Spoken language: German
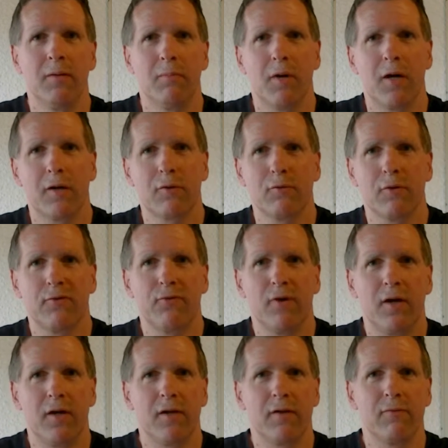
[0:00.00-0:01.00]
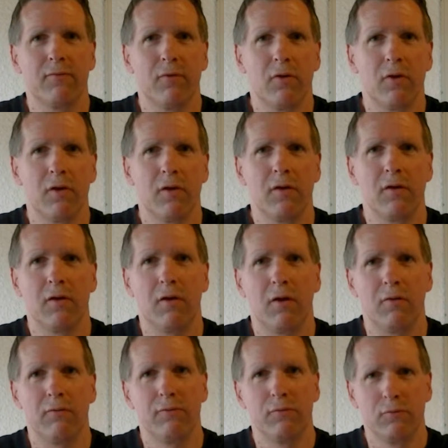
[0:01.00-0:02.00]
Marc, du hast vor einigen Wochen
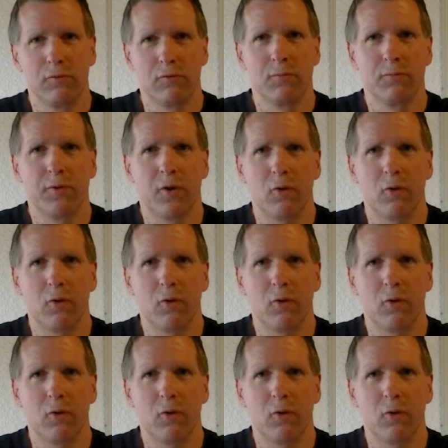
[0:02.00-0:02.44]
auf YouTube